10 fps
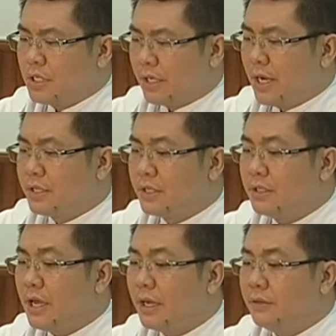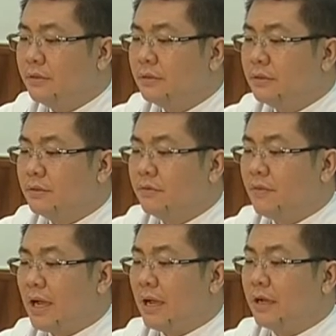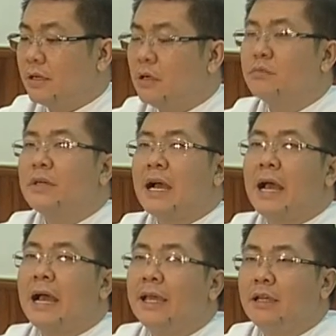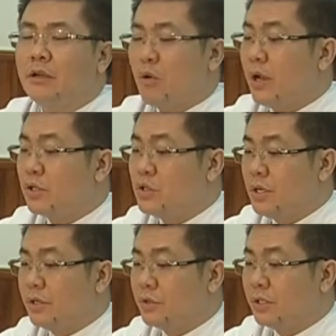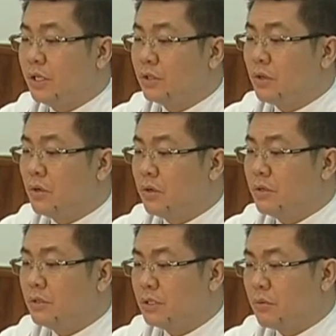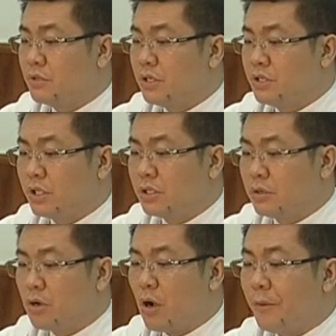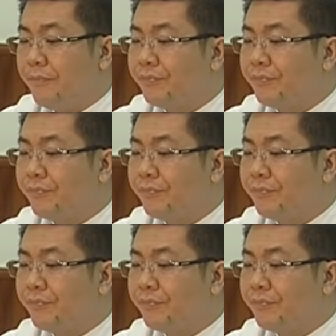trở nên chứng nhân và công khai loan truyền Chúa Kitô trong chương trình cứu độ.